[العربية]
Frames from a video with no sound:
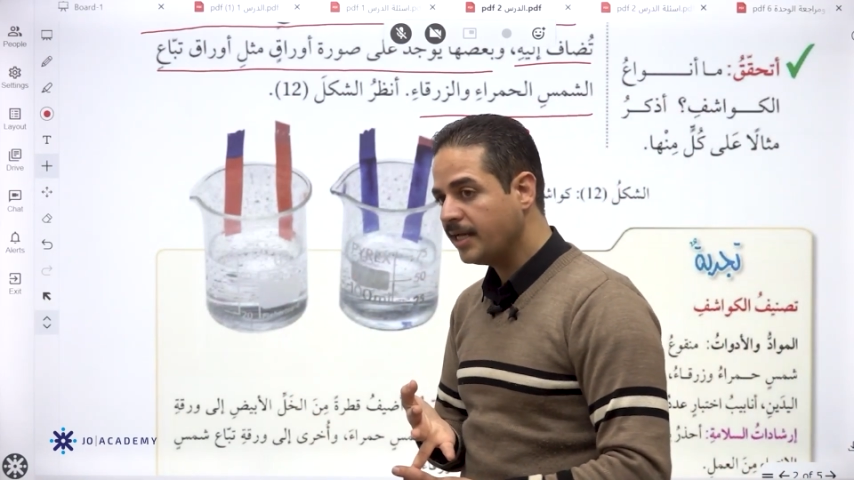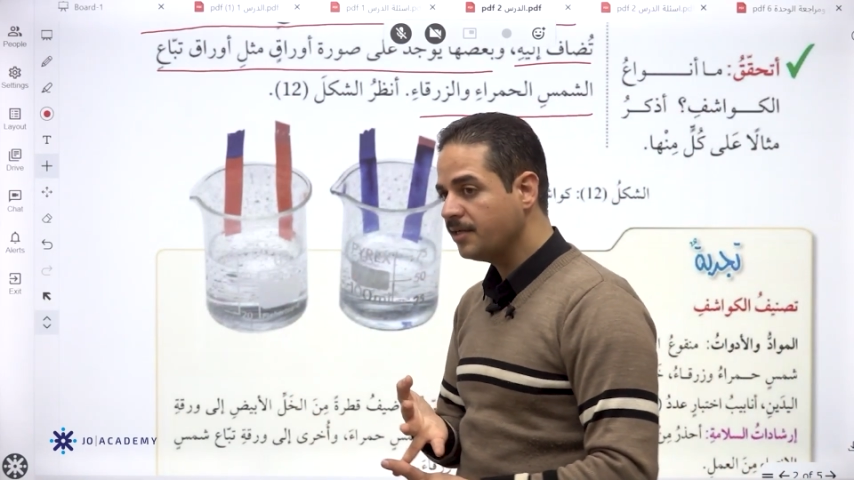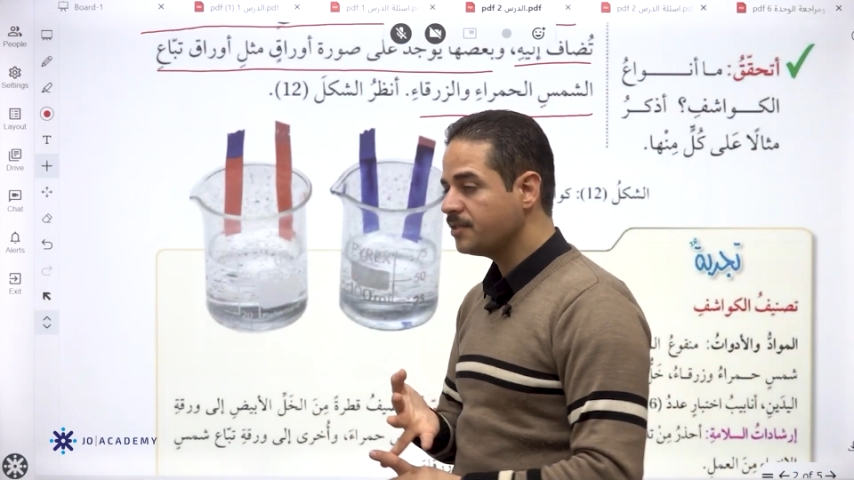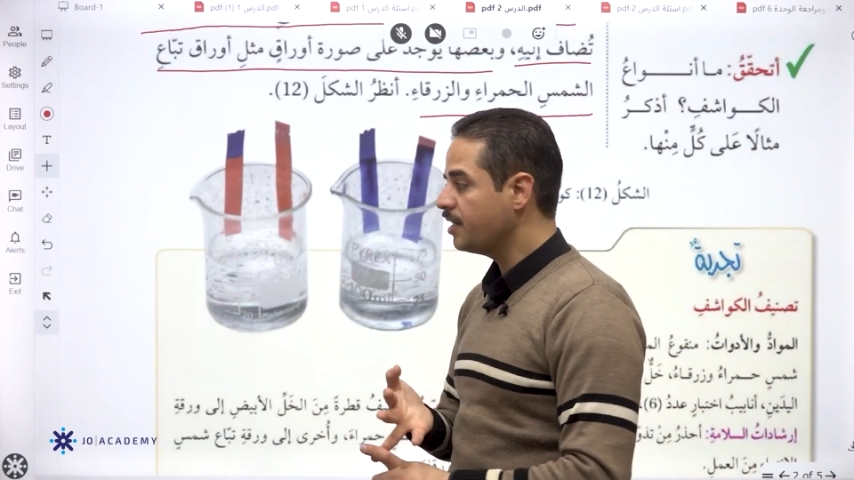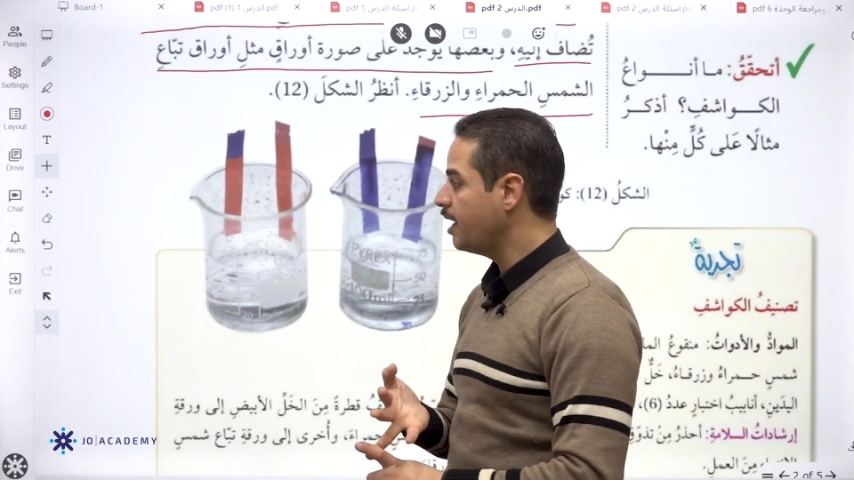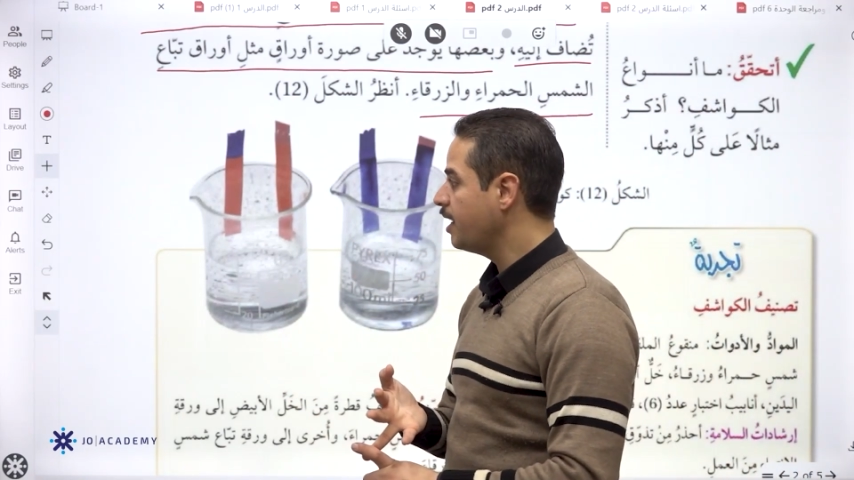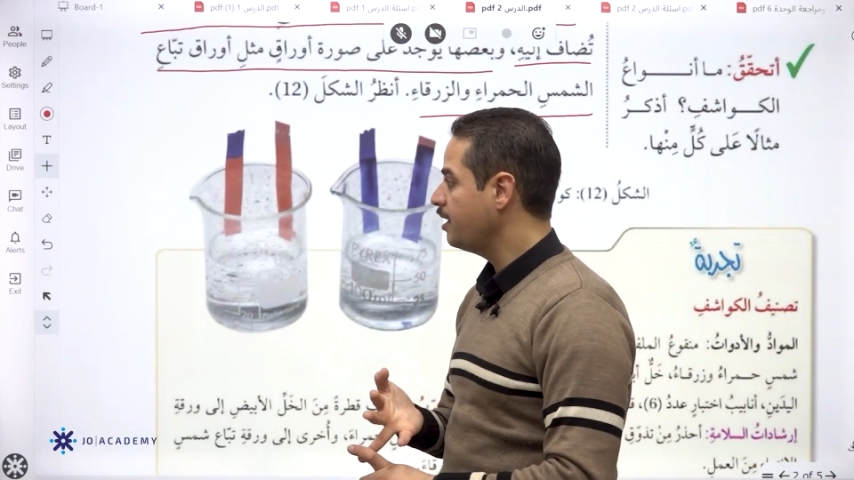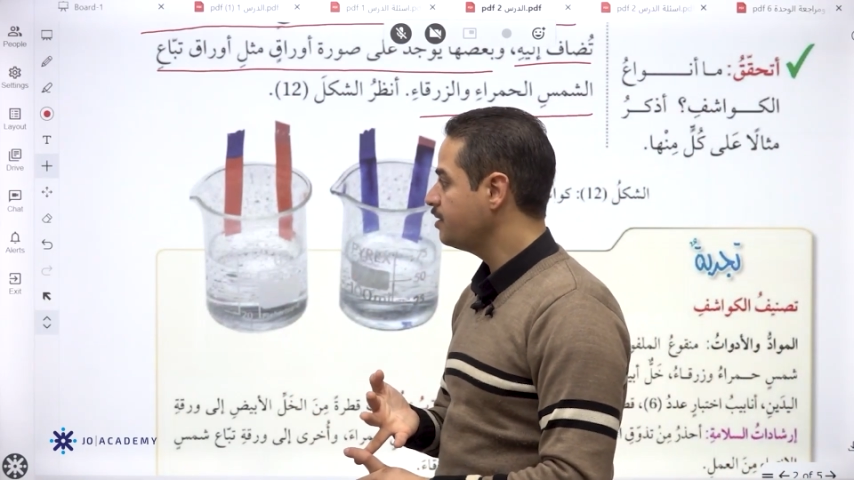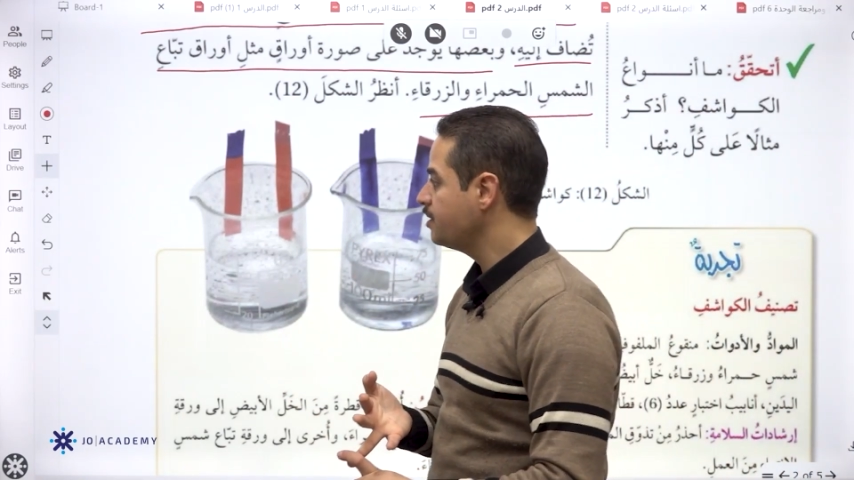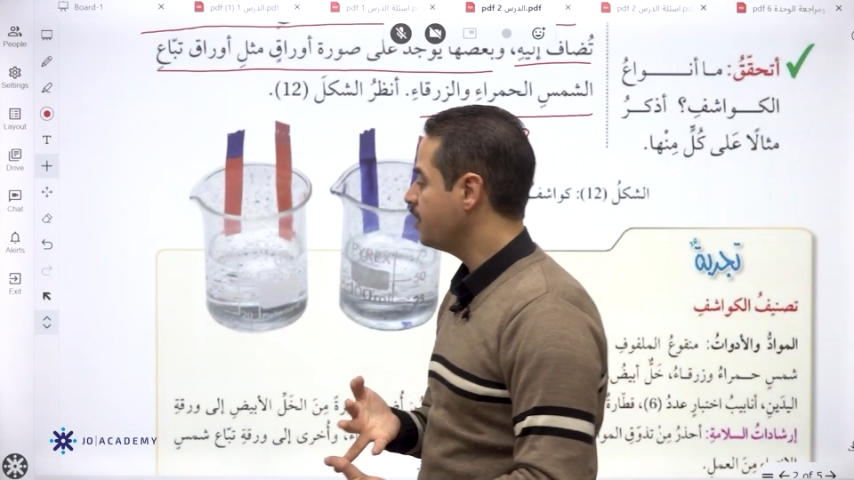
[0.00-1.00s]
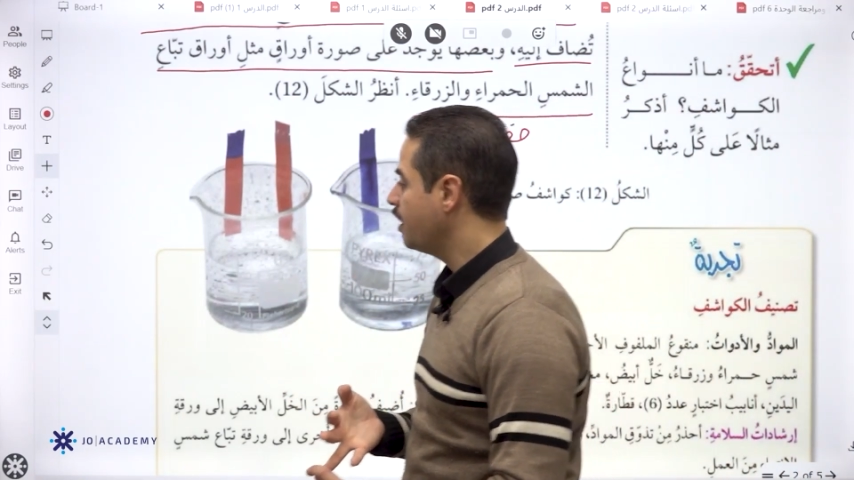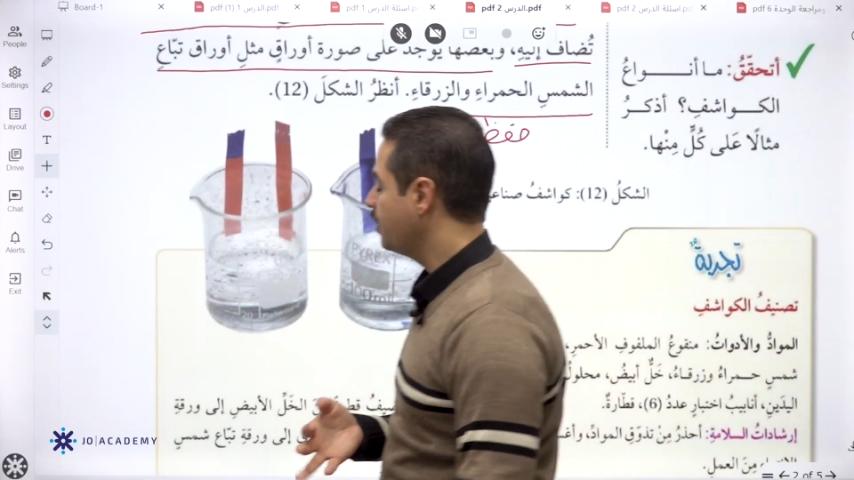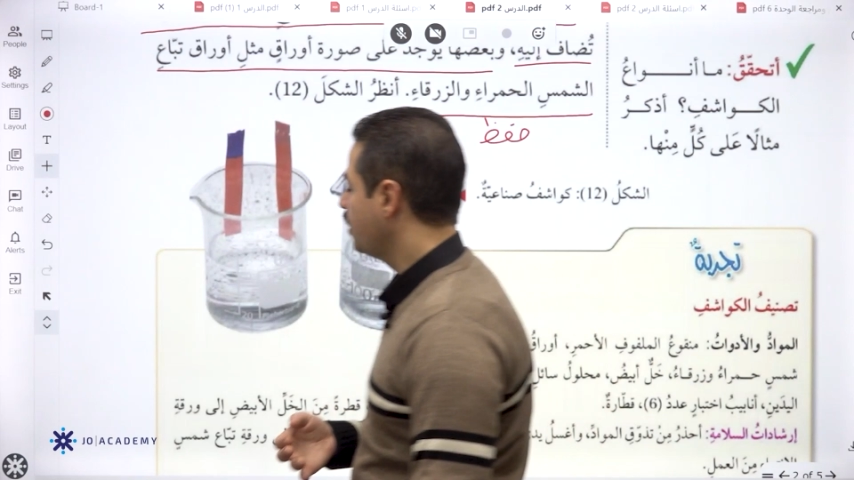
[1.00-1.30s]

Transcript: اللي صنعها الإنسان